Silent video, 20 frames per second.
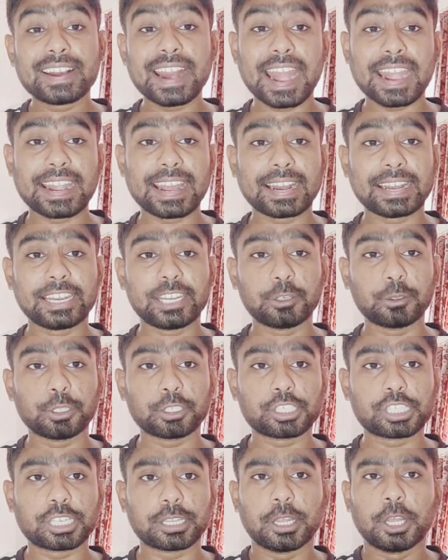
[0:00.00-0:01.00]
র্যাডারে
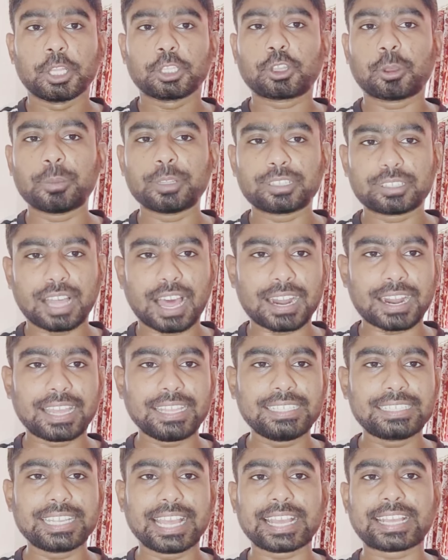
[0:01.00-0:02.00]
রয়েছে তবে
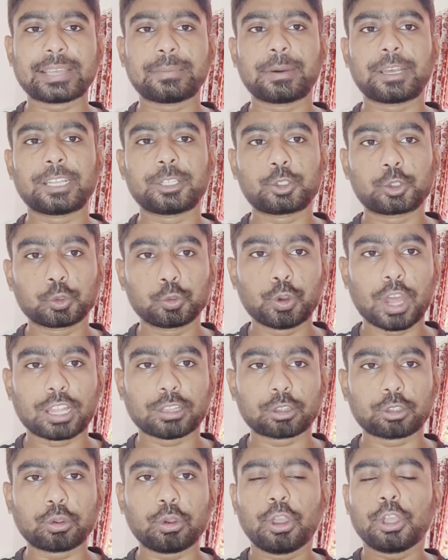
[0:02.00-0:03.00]
তারাই যে একেবারে
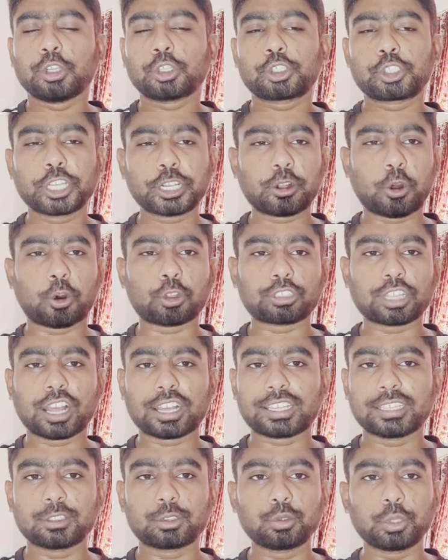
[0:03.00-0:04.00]
চূড়ান্ত সে
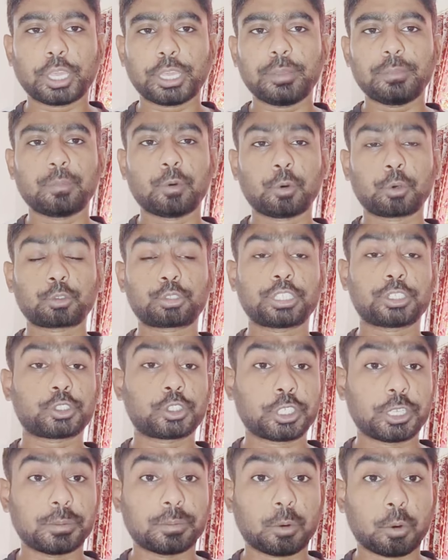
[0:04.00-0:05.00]
কথা কিন্তু এই মুহূর্তে
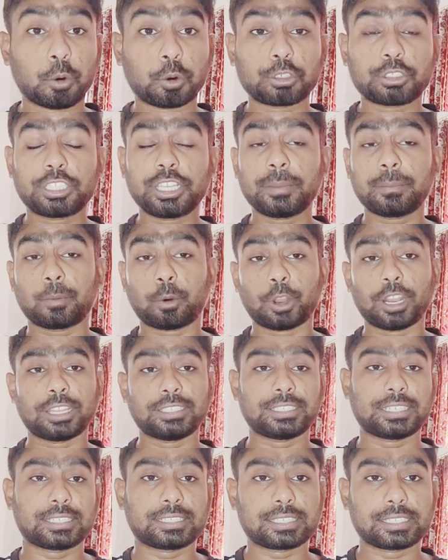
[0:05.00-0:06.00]
শিলমোহর দিয়ে
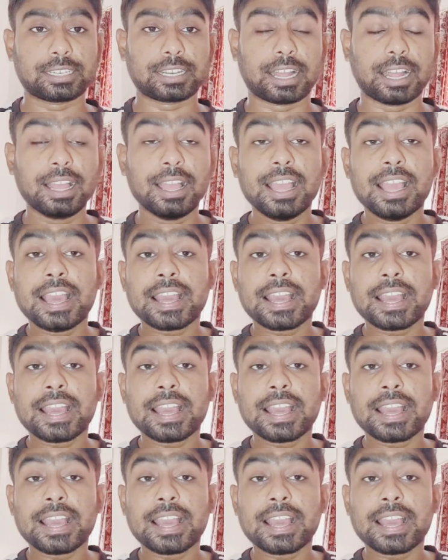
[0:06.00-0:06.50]
বলা যাচ্ছে না